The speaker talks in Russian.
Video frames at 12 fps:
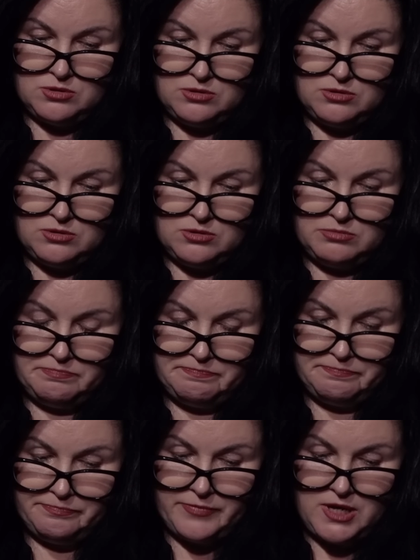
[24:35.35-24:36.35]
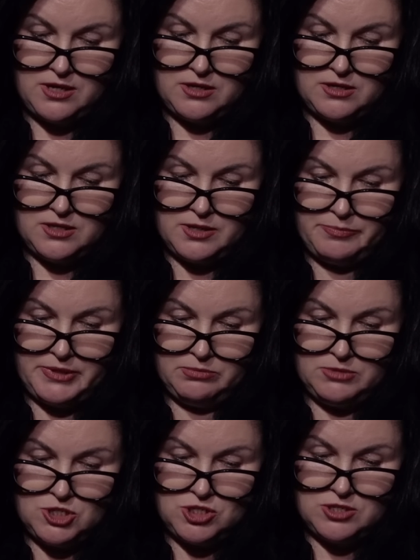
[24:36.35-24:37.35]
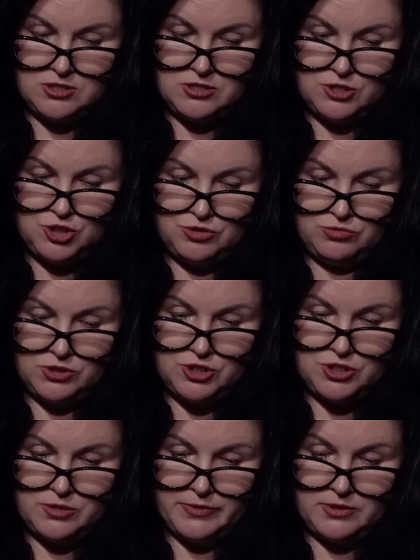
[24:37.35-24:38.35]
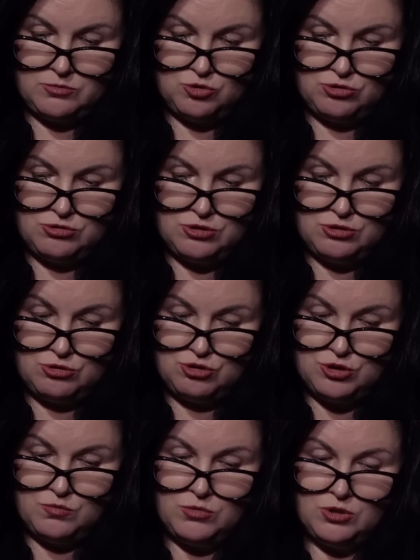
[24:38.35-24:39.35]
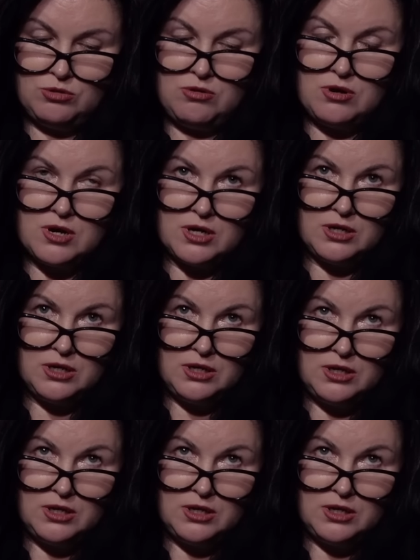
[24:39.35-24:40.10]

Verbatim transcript: Э, я прям даже не знаю, с чего начать, потому что здесь очень много.